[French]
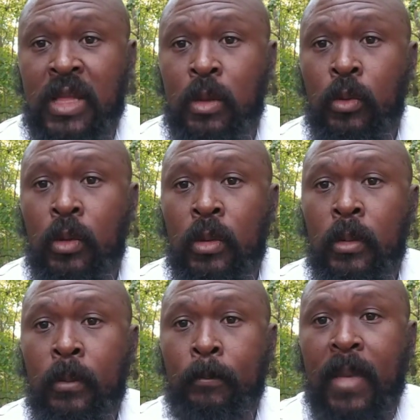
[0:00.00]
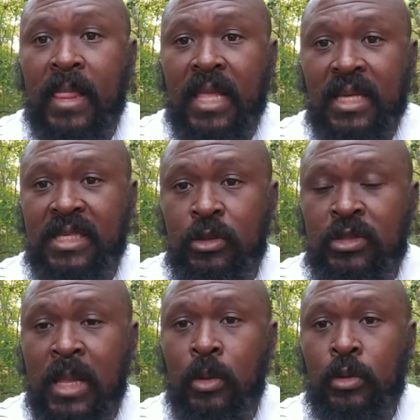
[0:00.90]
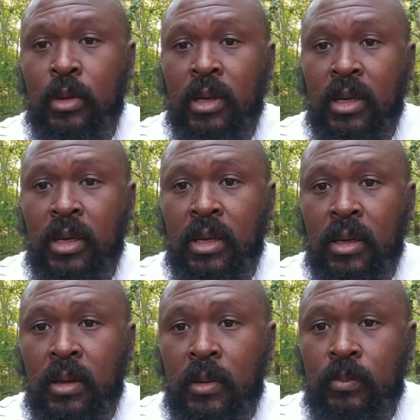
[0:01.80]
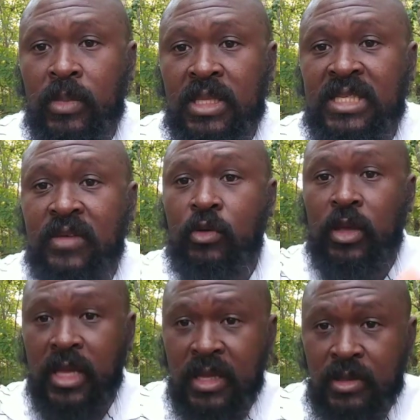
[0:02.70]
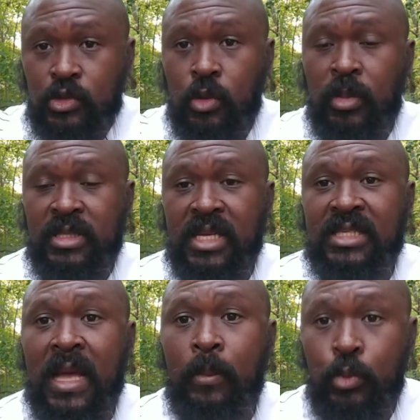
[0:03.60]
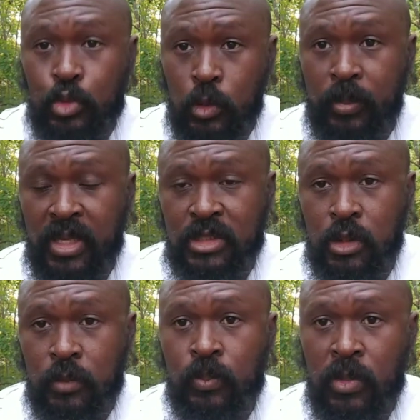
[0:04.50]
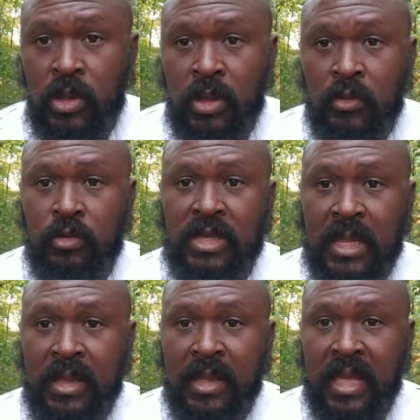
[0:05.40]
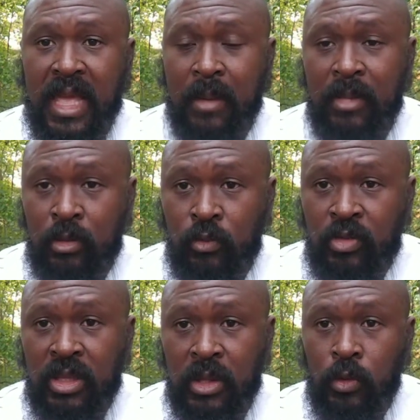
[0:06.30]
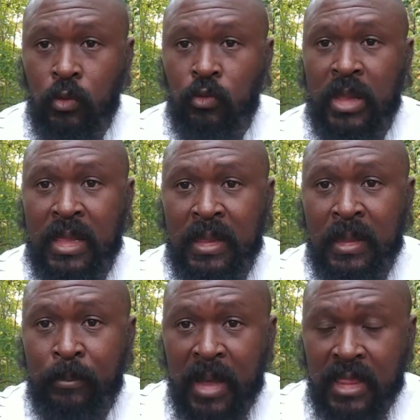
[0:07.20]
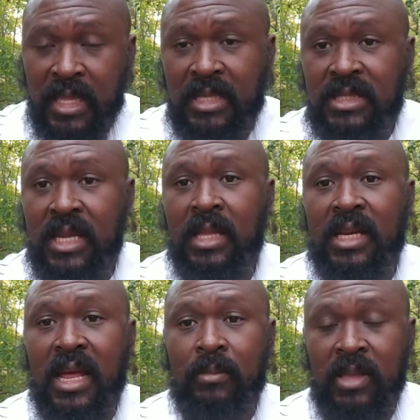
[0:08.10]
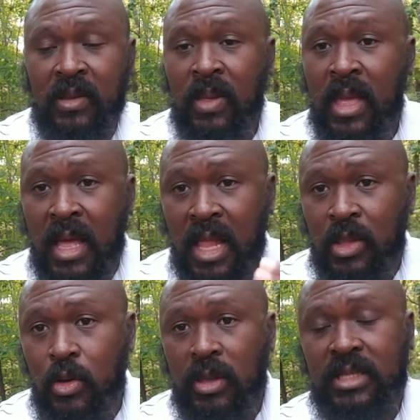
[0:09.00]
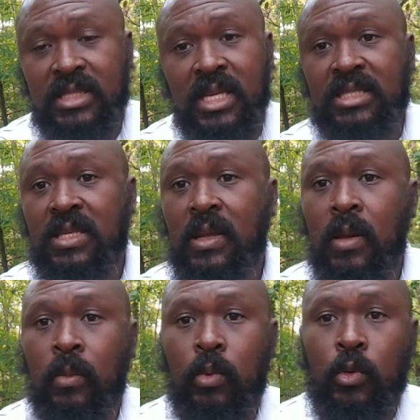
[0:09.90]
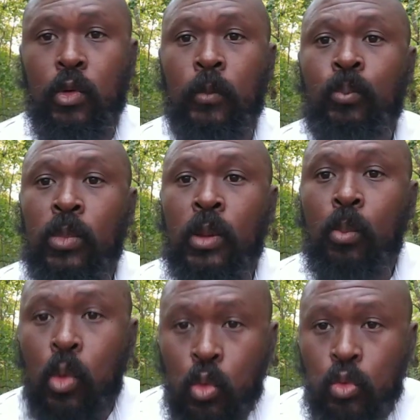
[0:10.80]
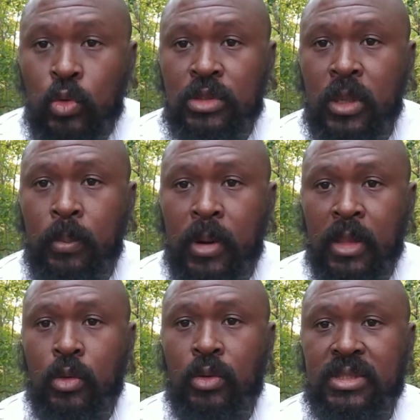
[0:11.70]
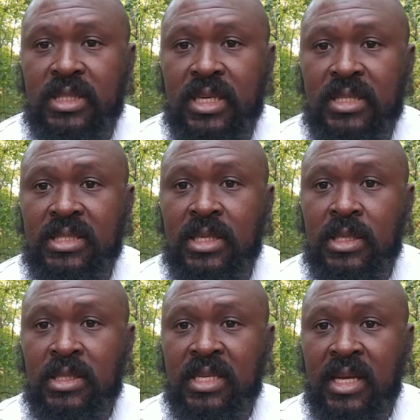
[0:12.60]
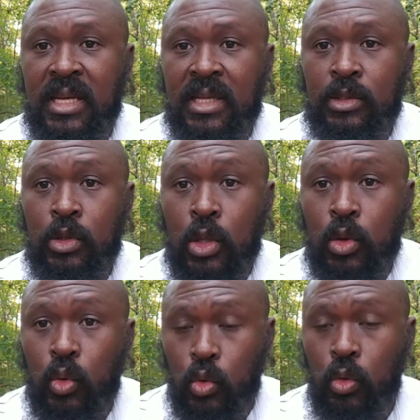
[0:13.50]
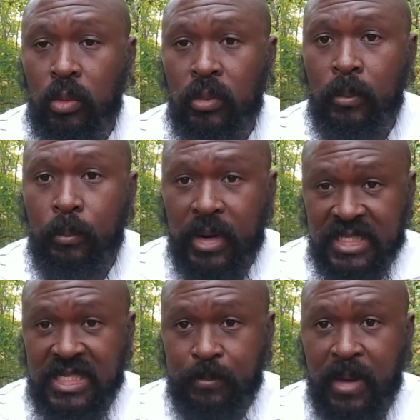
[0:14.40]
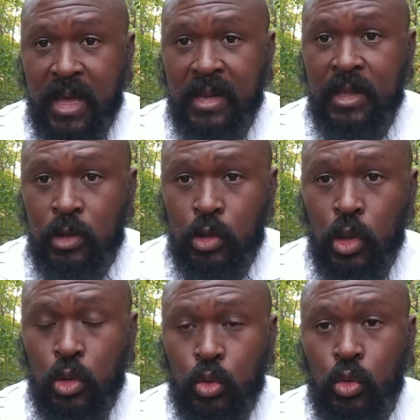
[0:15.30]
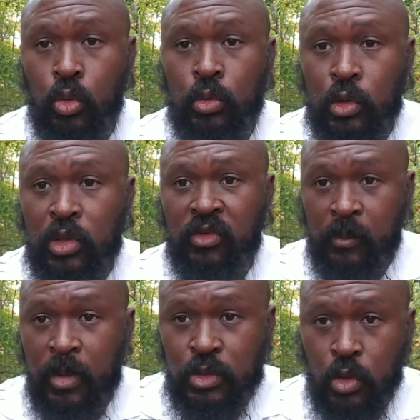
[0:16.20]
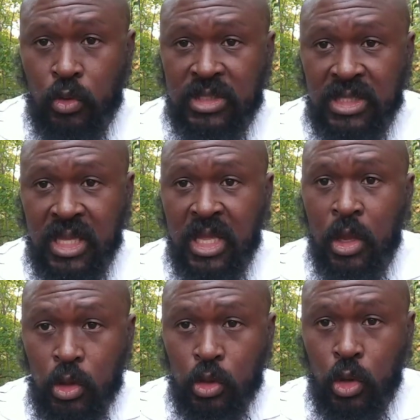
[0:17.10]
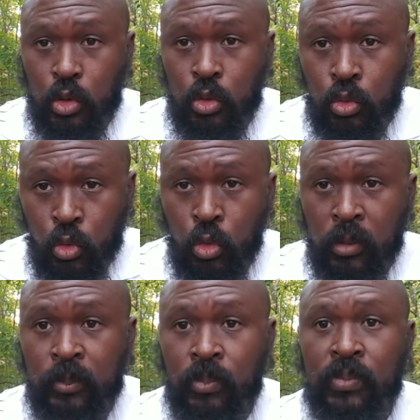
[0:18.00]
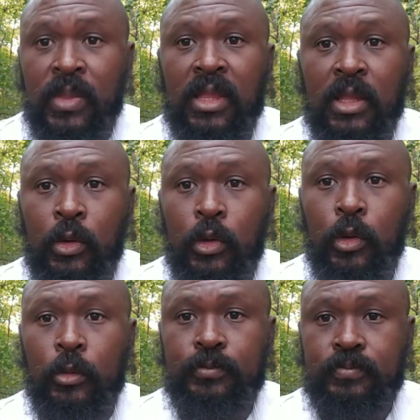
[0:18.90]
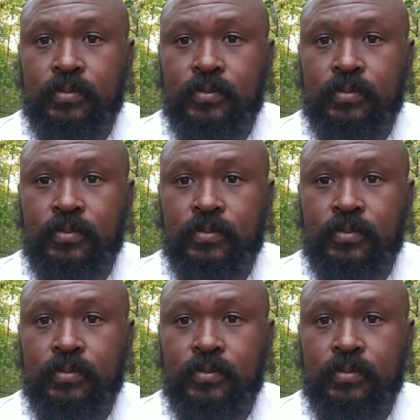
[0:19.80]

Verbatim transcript: allons partager, nous allons... Euh, divulguer ce message à plus de personnes. Vous allez aimer nos vidéos, vous allez les partager entre amis, entre connaissances, pour que beaucoup de gens prennent conscience euh, de notre rôle principal, de notre rôle de développer ce continent, de notre rôle de,